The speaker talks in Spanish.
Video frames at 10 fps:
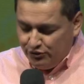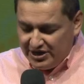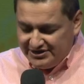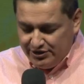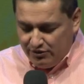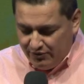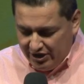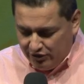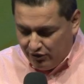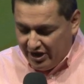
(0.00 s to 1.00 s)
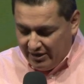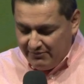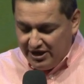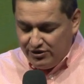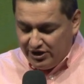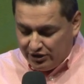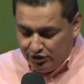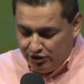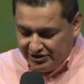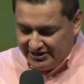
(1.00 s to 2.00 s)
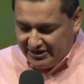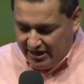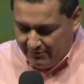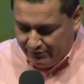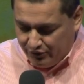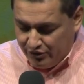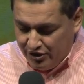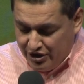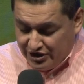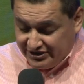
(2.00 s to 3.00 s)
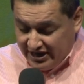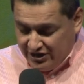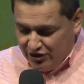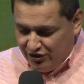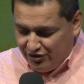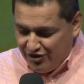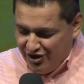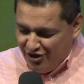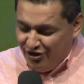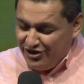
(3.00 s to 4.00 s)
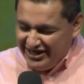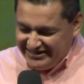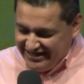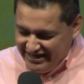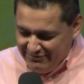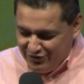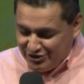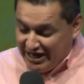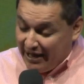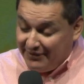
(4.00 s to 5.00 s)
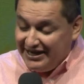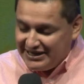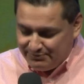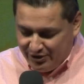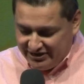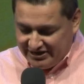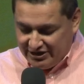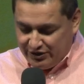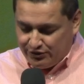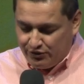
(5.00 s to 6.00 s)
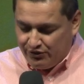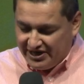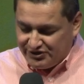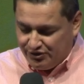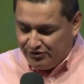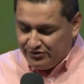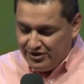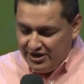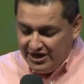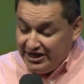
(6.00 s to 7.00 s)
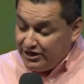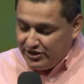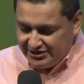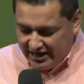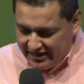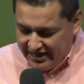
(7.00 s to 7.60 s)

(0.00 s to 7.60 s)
tú has sido bueno en medio de todo este tiempo. Señor, hoy decidimos abrir las puertas de nuestro corazón de nuestra